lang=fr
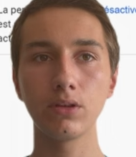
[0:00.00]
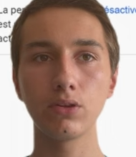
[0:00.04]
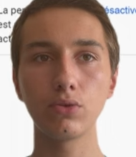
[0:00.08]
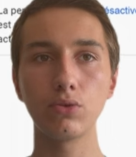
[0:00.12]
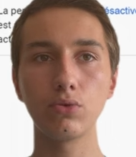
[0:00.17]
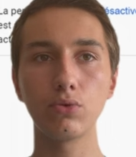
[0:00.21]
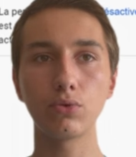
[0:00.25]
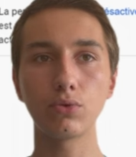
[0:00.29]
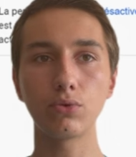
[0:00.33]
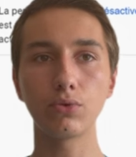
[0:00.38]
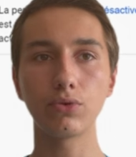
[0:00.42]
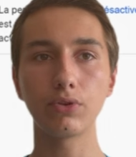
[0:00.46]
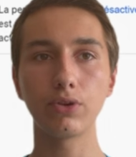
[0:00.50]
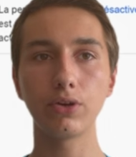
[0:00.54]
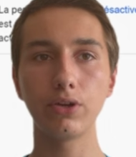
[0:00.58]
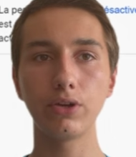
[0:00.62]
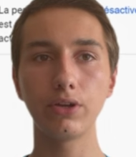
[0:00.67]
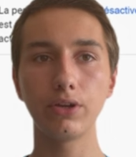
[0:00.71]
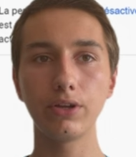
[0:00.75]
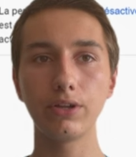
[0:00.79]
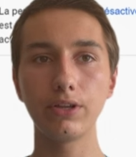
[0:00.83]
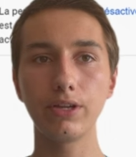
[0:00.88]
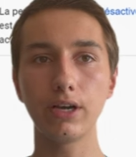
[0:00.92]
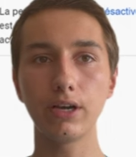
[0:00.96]
Donc,
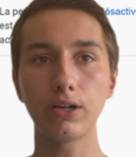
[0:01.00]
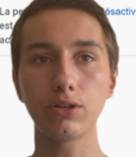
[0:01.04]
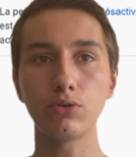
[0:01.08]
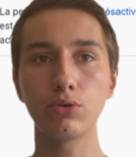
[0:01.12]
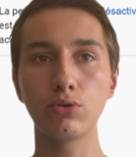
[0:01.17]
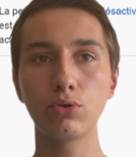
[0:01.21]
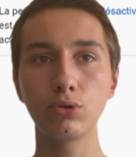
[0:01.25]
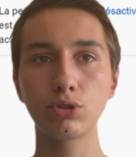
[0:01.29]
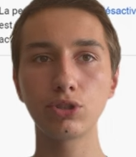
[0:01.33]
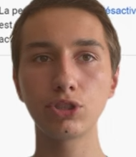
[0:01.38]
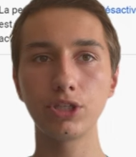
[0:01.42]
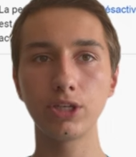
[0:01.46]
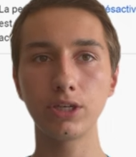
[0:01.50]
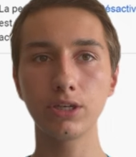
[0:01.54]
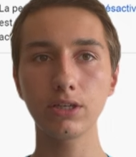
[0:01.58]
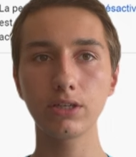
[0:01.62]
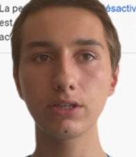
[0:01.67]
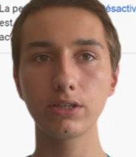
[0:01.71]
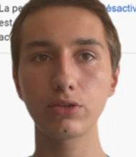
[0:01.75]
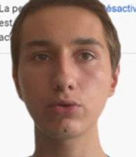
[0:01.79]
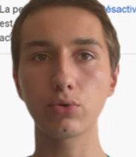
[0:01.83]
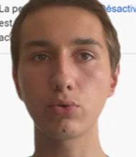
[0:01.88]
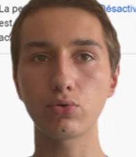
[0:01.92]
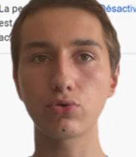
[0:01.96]
il y a deux chiens
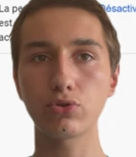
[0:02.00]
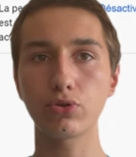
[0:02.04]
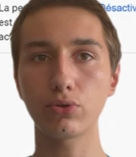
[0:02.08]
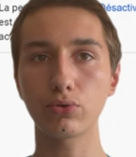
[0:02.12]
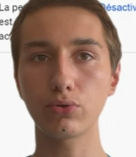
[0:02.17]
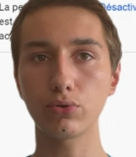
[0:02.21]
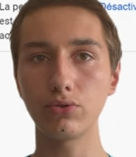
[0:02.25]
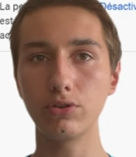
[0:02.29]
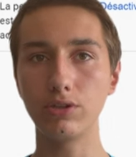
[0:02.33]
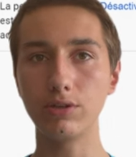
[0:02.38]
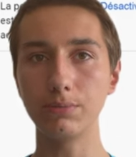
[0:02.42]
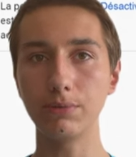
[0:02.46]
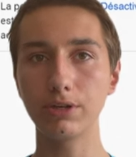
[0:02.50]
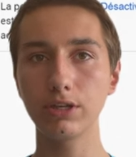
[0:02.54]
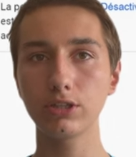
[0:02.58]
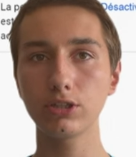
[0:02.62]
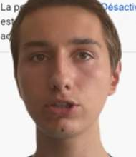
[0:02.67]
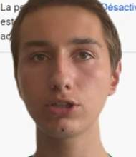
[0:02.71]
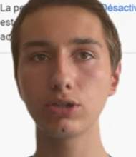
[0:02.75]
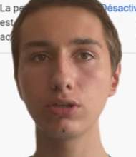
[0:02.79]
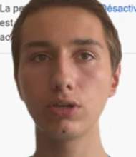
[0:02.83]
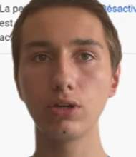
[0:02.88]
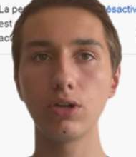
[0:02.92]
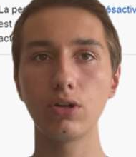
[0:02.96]
qui sont au centre de
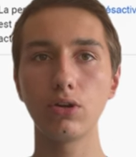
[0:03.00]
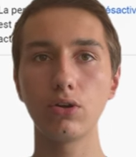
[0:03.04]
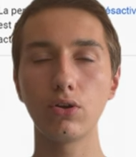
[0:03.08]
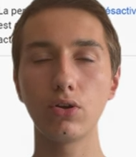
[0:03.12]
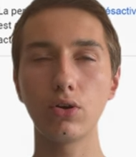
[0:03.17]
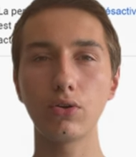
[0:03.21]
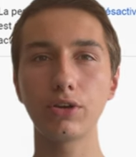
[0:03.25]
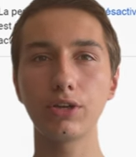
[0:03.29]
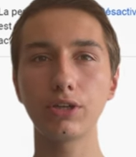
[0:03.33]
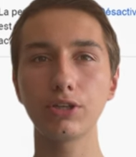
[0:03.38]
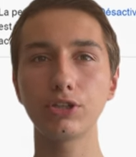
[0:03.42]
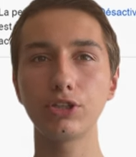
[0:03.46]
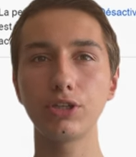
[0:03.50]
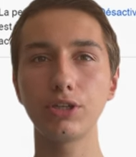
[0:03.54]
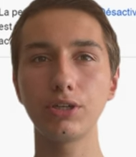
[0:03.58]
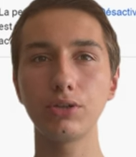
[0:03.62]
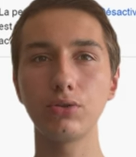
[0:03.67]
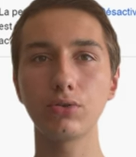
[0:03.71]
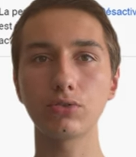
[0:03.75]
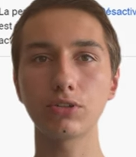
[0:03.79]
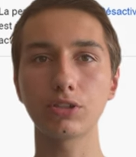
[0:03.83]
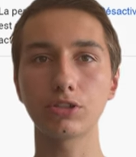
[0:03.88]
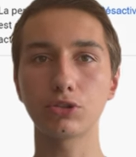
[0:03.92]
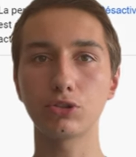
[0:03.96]
l'image, engagés
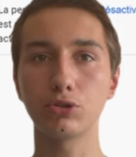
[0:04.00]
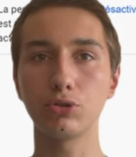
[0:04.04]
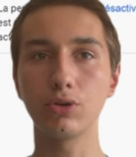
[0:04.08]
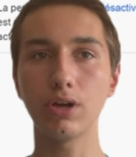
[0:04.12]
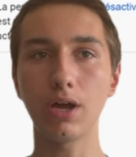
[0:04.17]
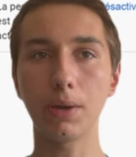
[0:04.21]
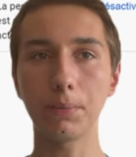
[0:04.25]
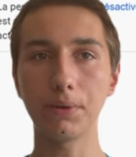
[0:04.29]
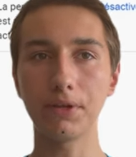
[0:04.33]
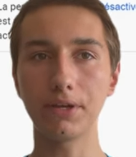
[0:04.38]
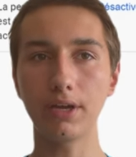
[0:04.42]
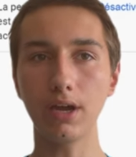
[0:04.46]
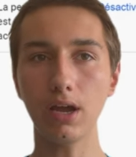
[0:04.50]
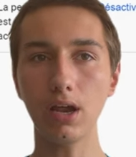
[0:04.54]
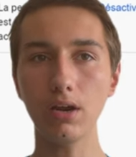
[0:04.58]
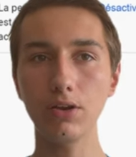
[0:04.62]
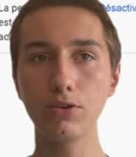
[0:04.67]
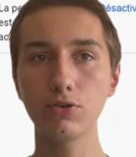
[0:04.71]
dans un jeu amical.